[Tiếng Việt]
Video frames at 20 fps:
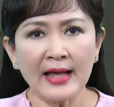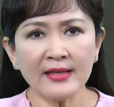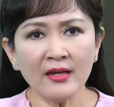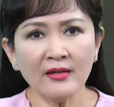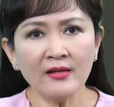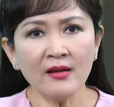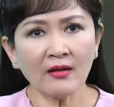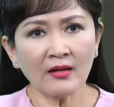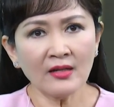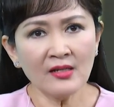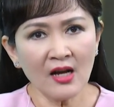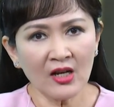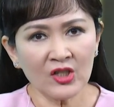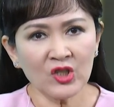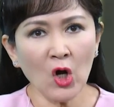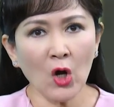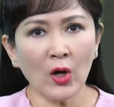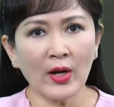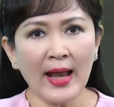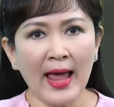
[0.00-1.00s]
Giá như được
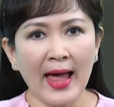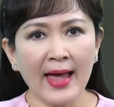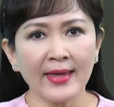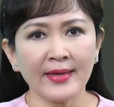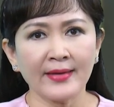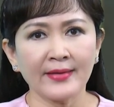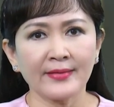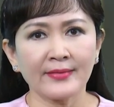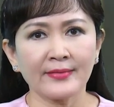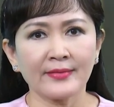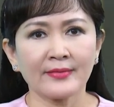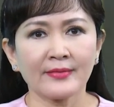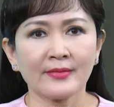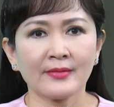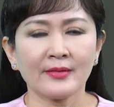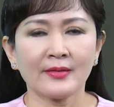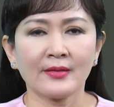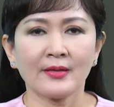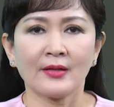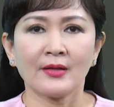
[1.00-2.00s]
lựa chọn lại,
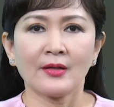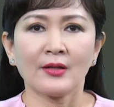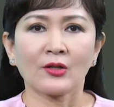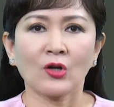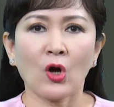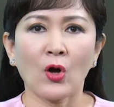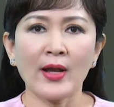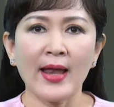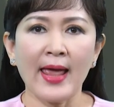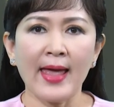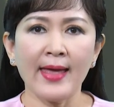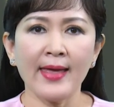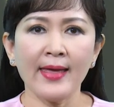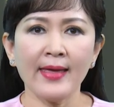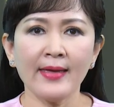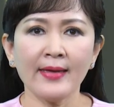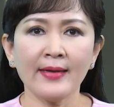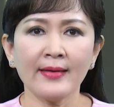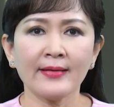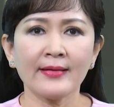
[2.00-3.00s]
có lẽ
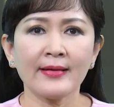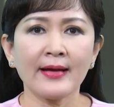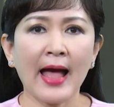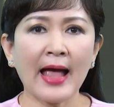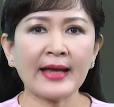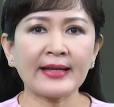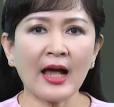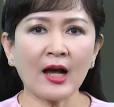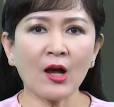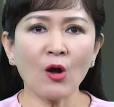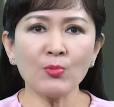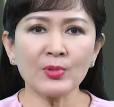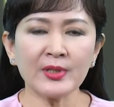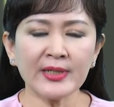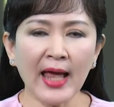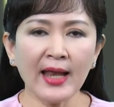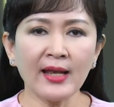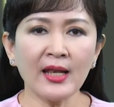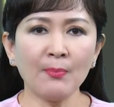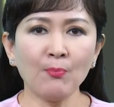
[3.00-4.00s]
anh đã
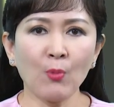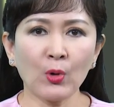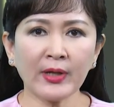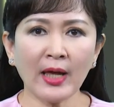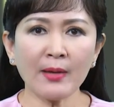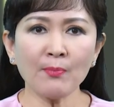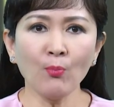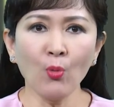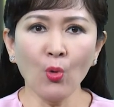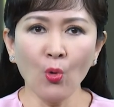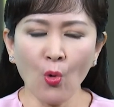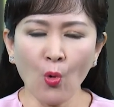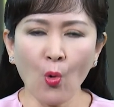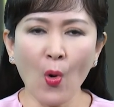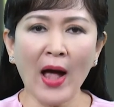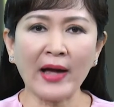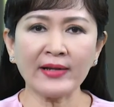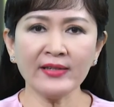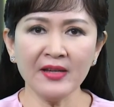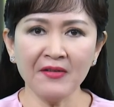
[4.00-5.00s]
không sai lầm một cách
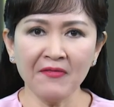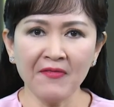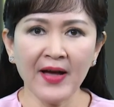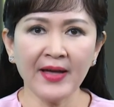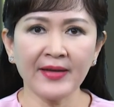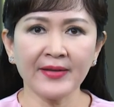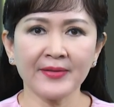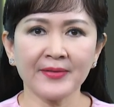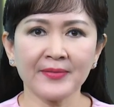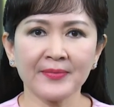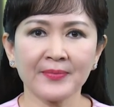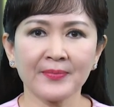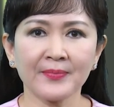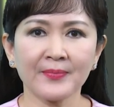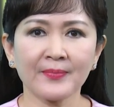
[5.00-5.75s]
mù quáng như vậy.